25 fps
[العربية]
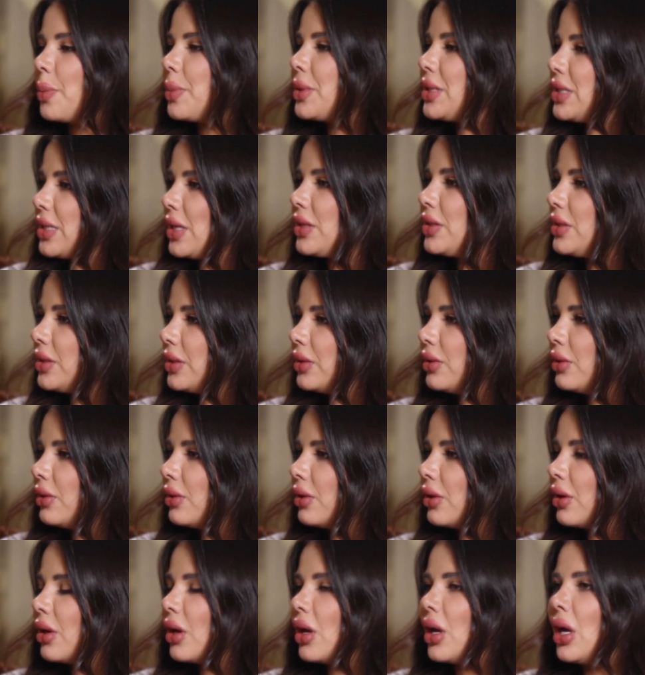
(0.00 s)
بتصدقي
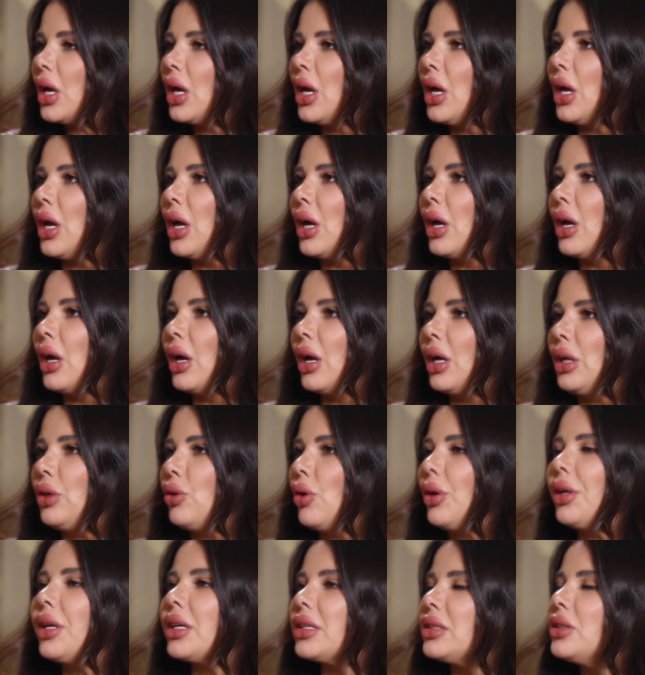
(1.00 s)

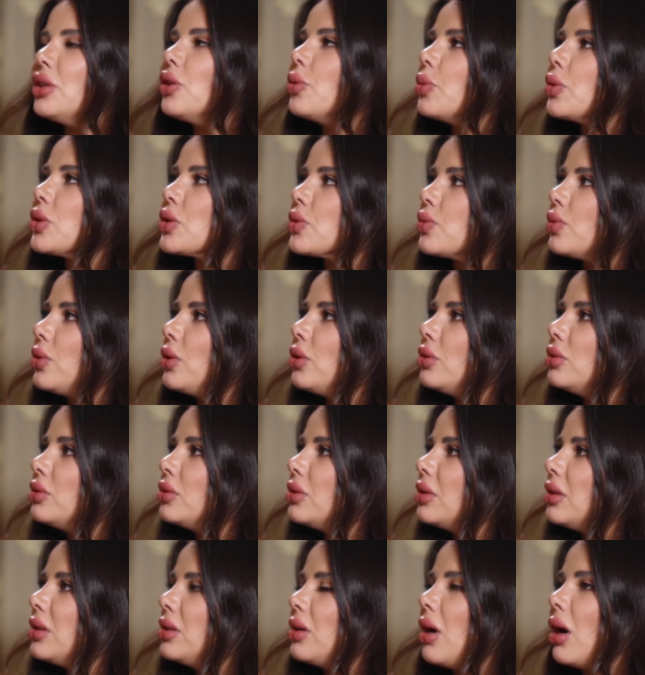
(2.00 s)
انه انا كثير بصفون
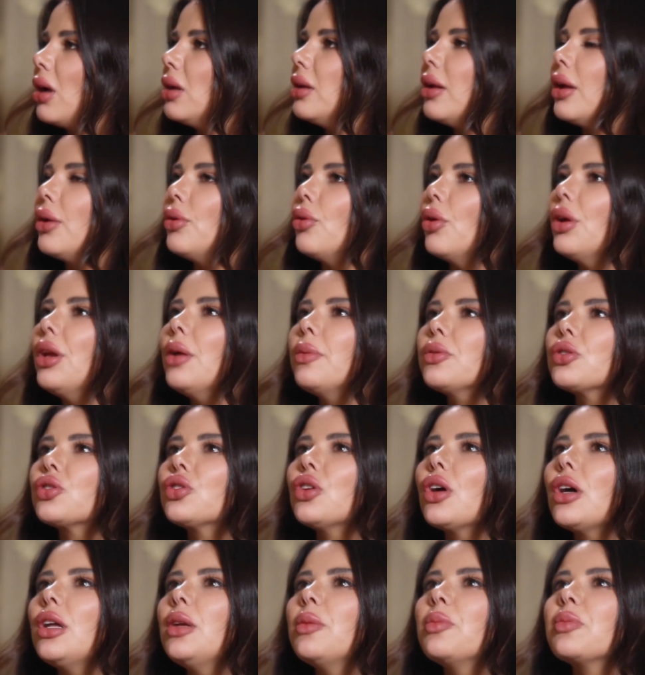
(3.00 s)
يا الله انه انا
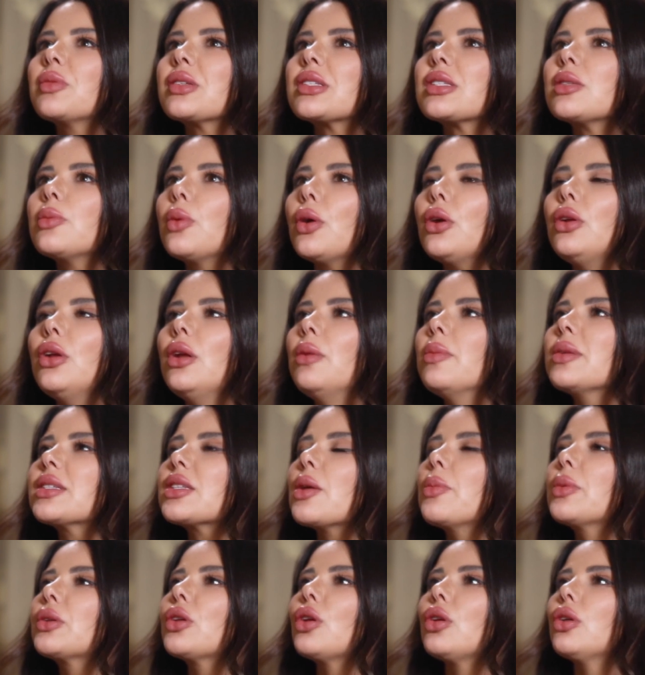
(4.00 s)
بشتغل من الصبح
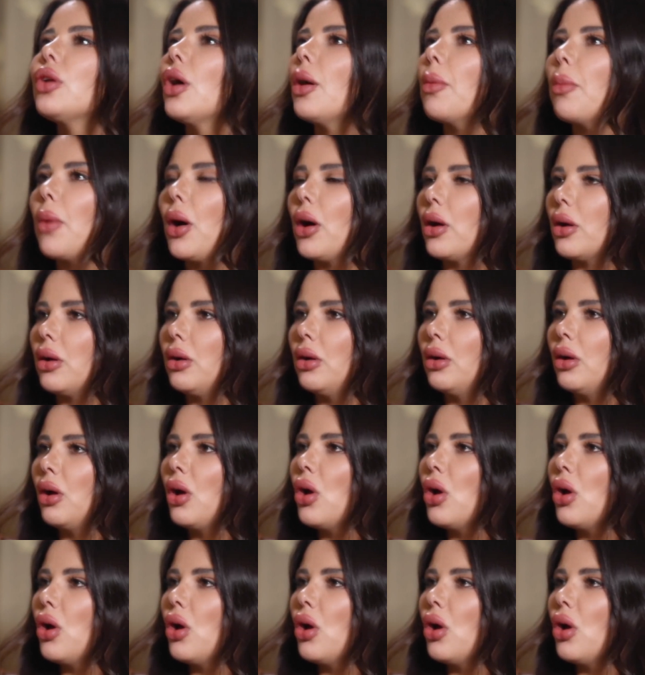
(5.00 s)
للمساء مثل الحماره